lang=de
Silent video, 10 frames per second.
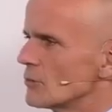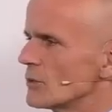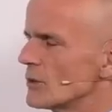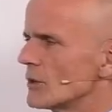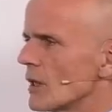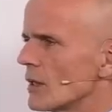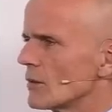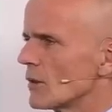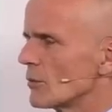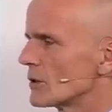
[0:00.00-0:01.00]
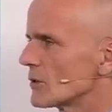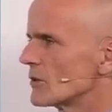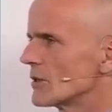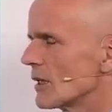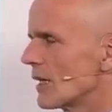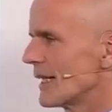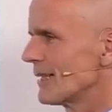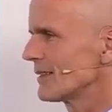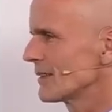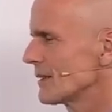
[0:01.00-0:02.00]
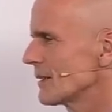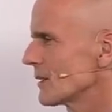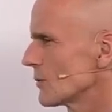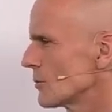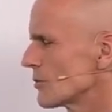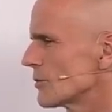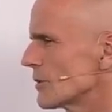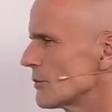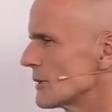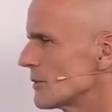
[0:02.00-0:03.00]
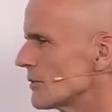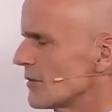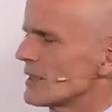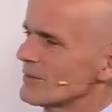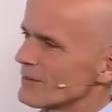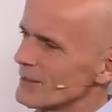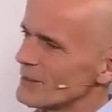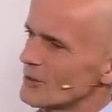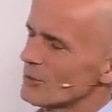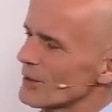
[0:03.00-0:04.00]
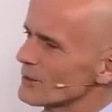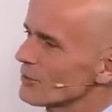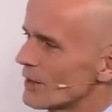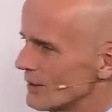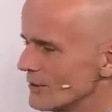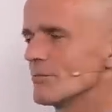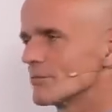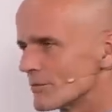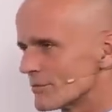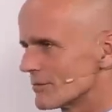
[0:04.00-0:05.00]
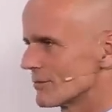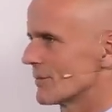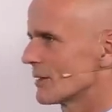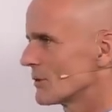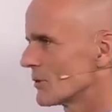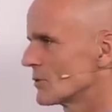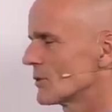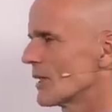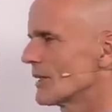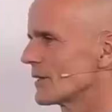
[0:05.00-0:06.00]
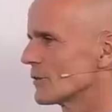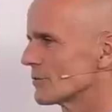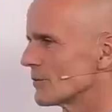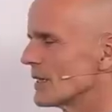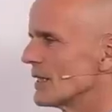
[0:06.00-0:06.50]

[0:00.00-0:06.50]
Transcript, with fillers: Ja, aber das ist ja eigentlich dann eher gut für Firebattery. Wenn die Lithiumpreise fallen, mhm. dann kann man günstiger einkaufen.